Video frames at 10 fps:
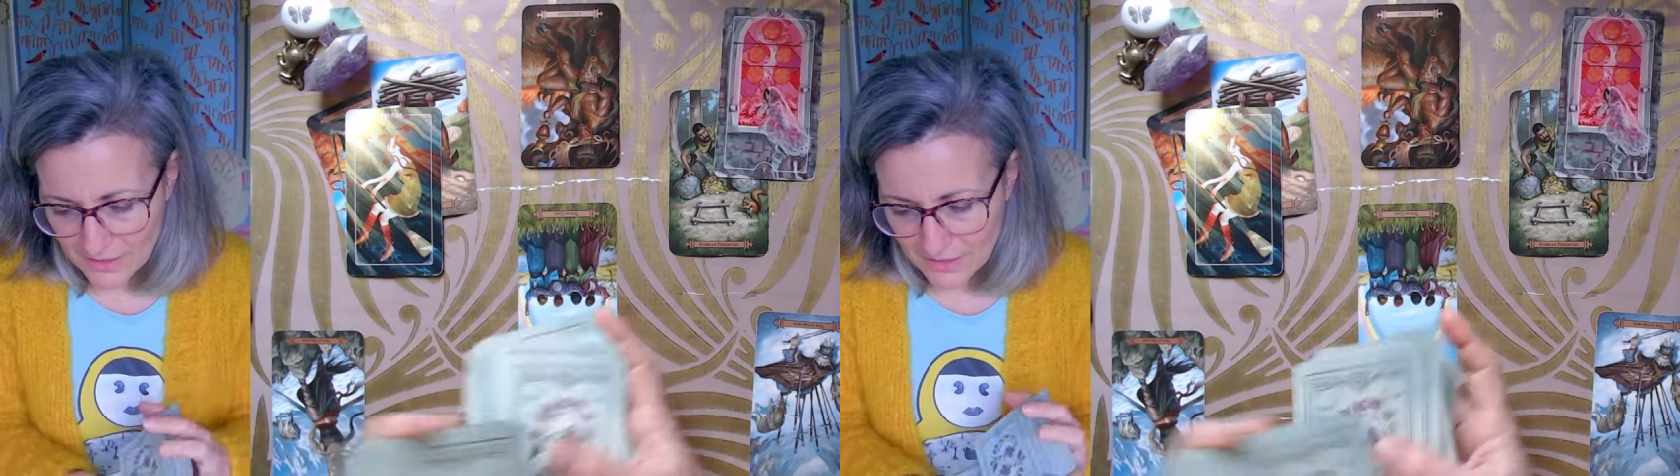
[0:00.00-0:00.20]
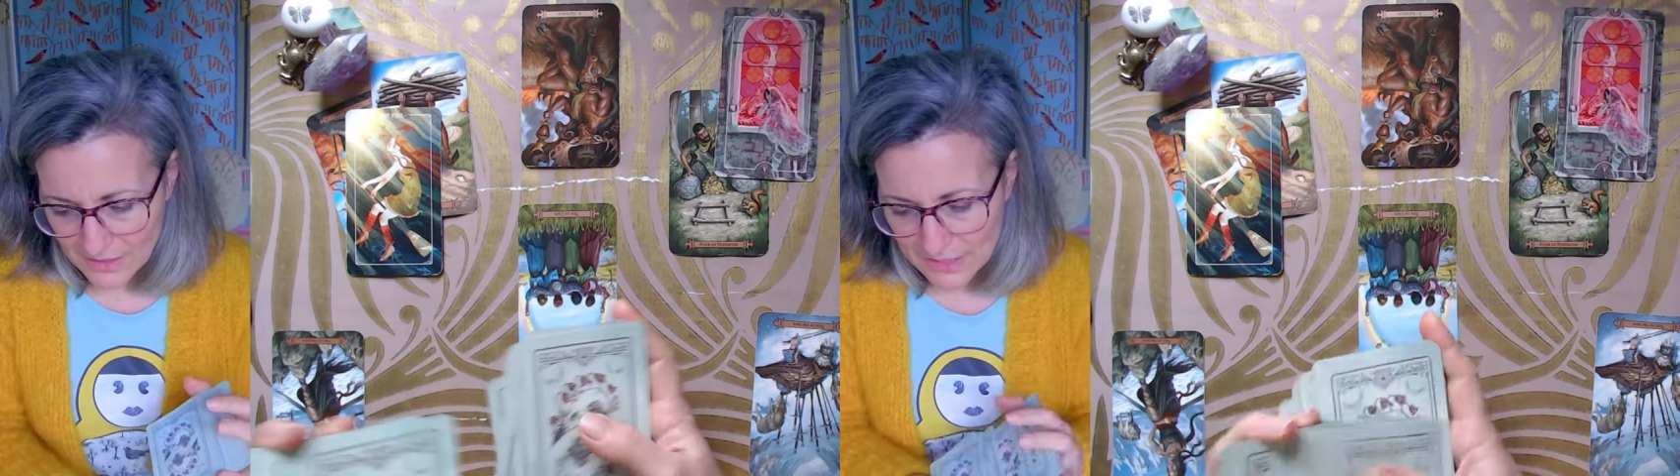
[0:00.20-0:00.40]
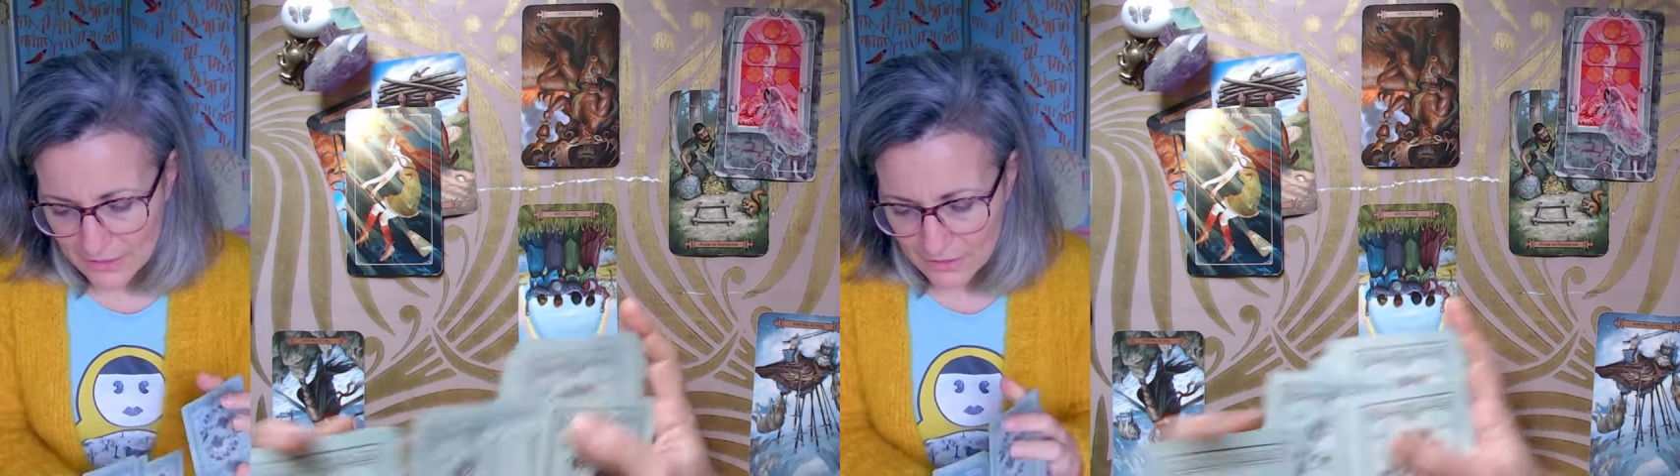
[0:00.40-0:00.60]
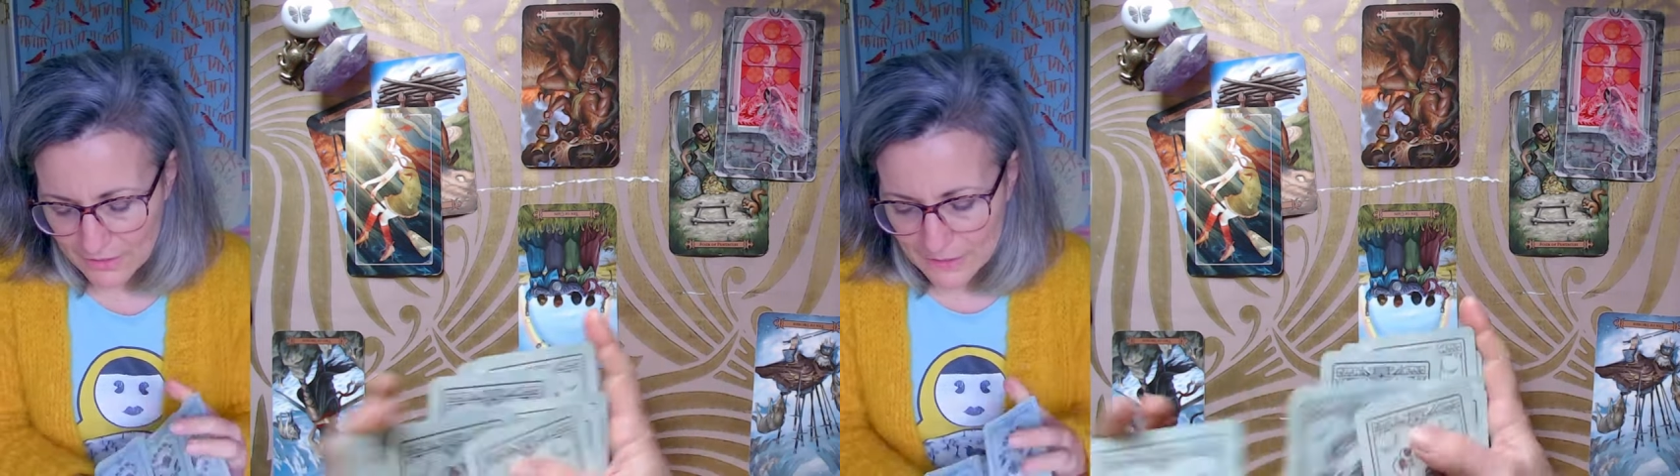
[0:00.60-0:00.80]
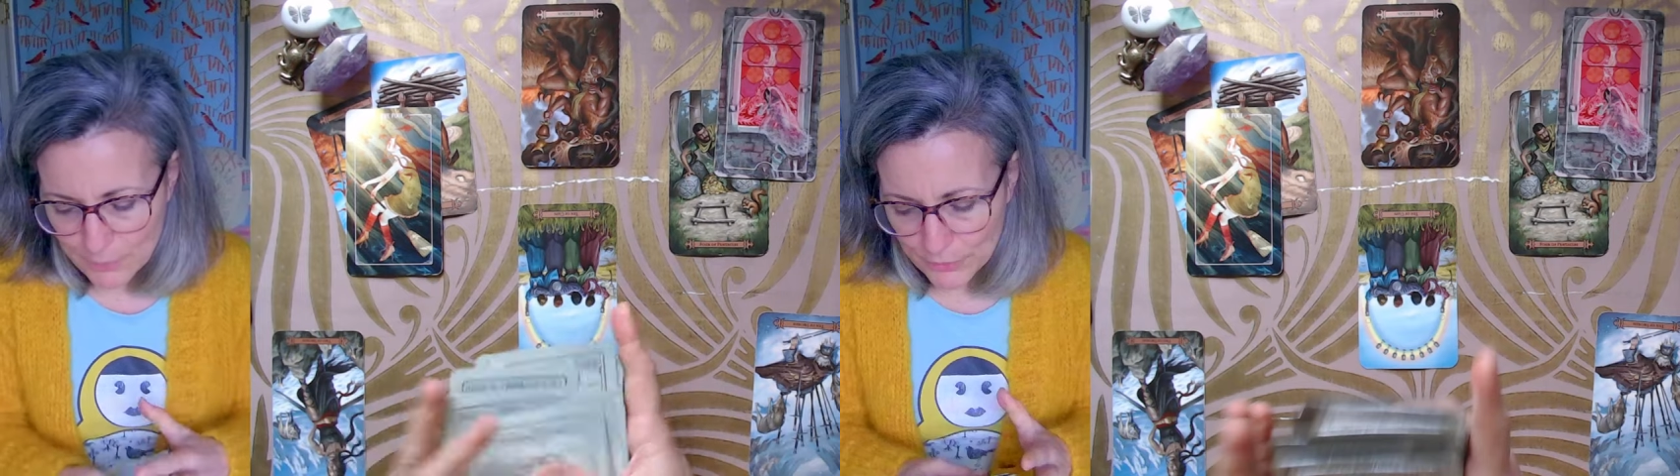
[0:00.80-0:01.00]
Alors,
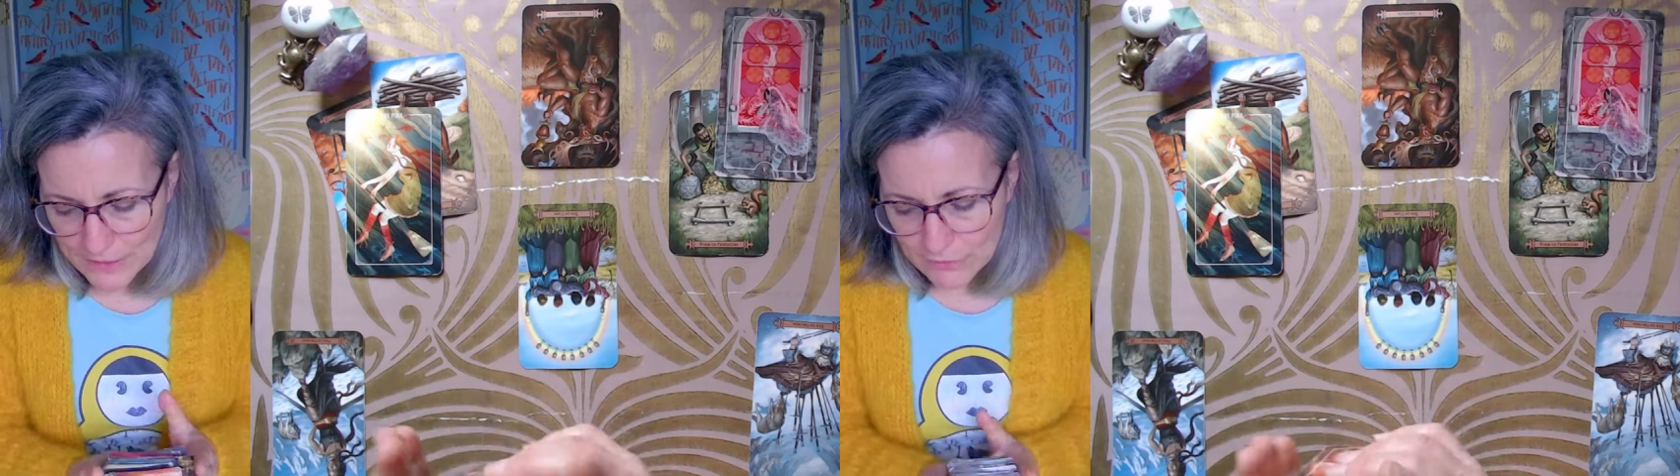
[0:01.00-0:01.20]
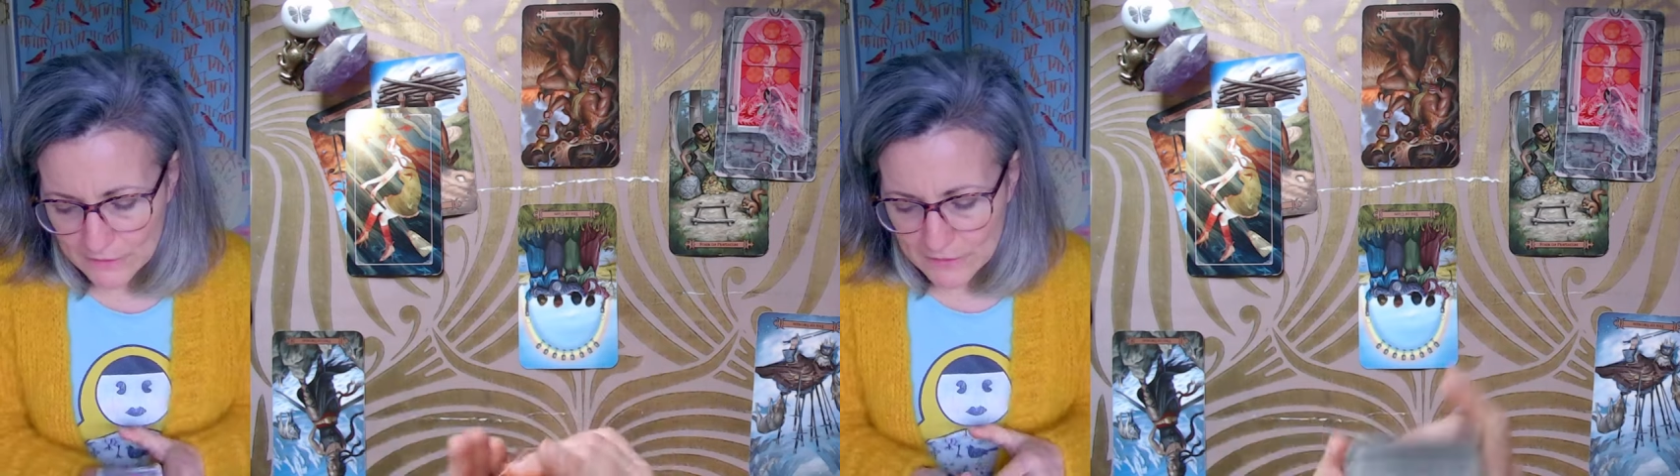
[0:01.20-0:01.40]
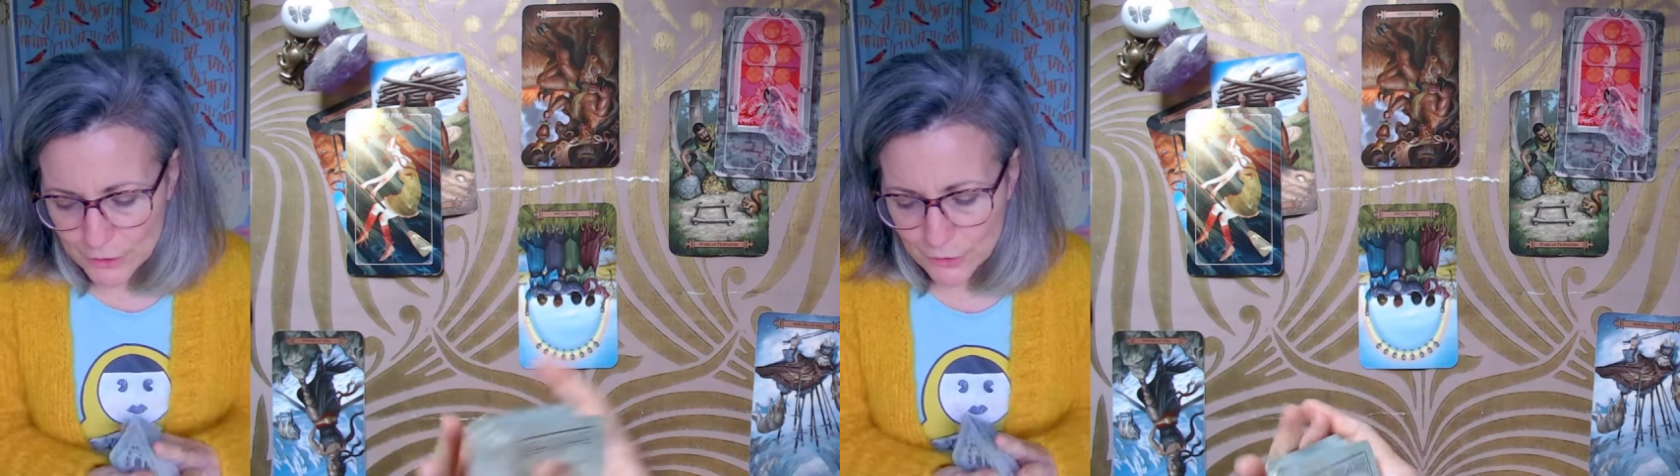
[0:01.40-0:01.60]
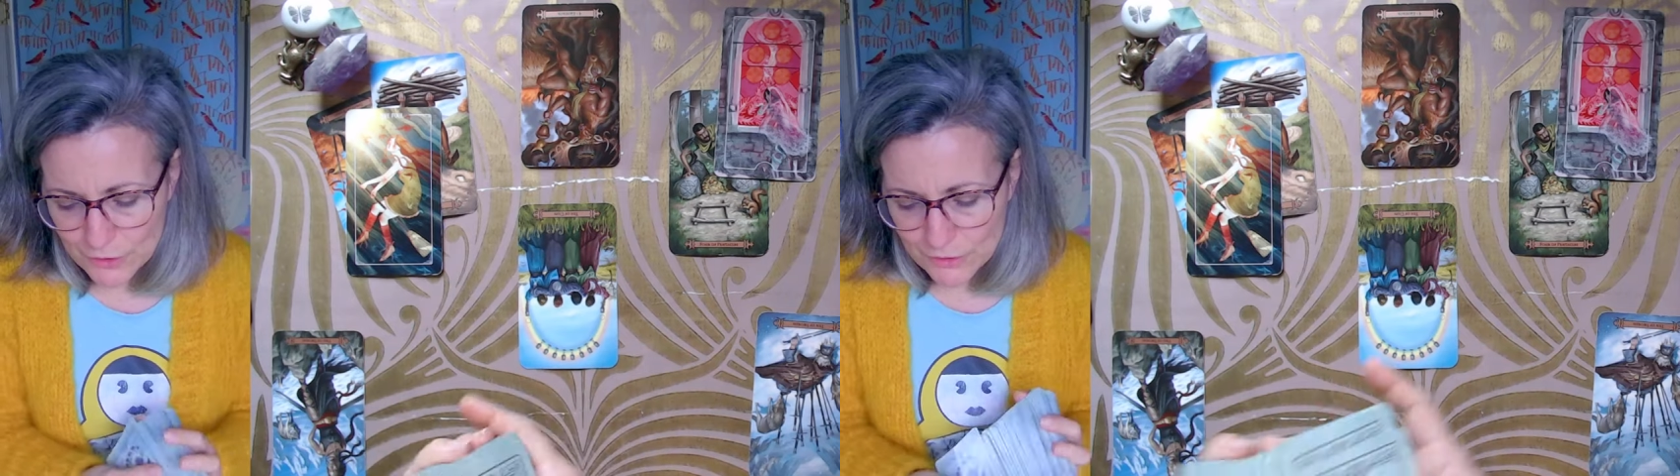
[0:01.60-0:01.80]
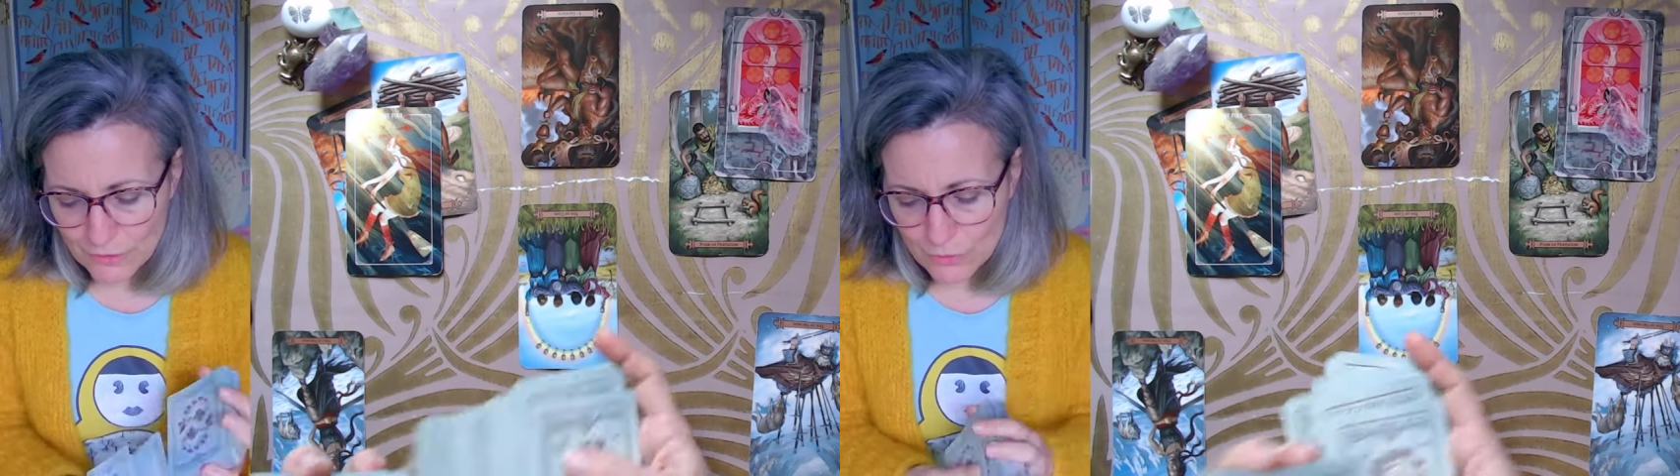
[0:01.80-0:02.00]
il peut y avoir des
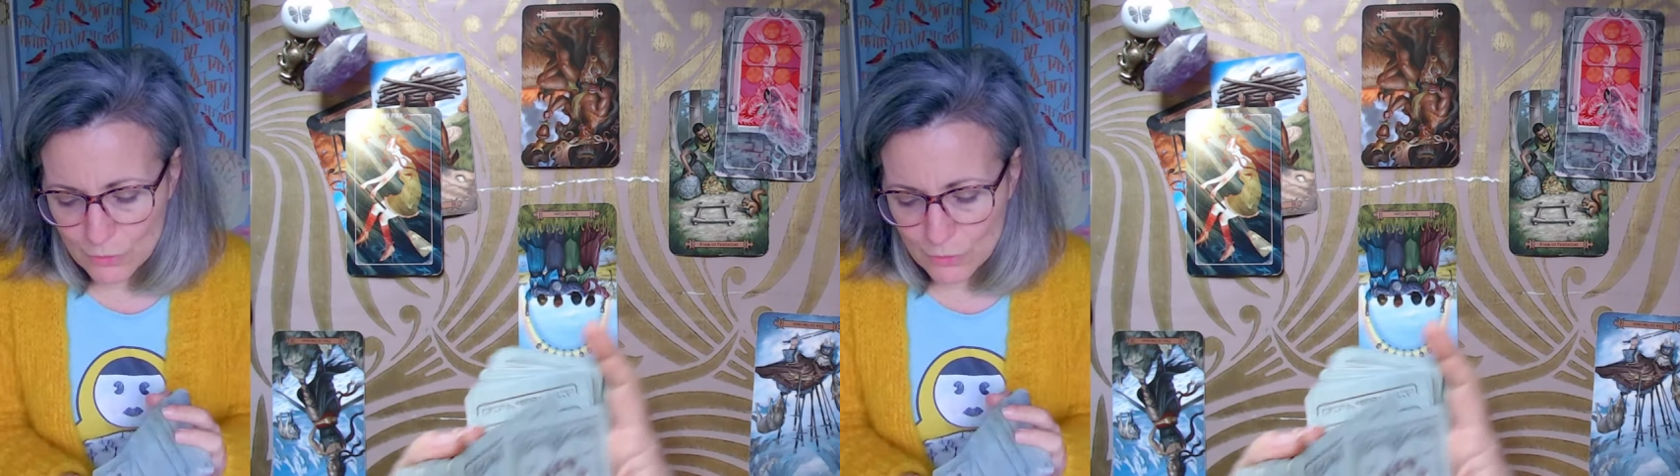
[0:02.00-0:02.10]
choses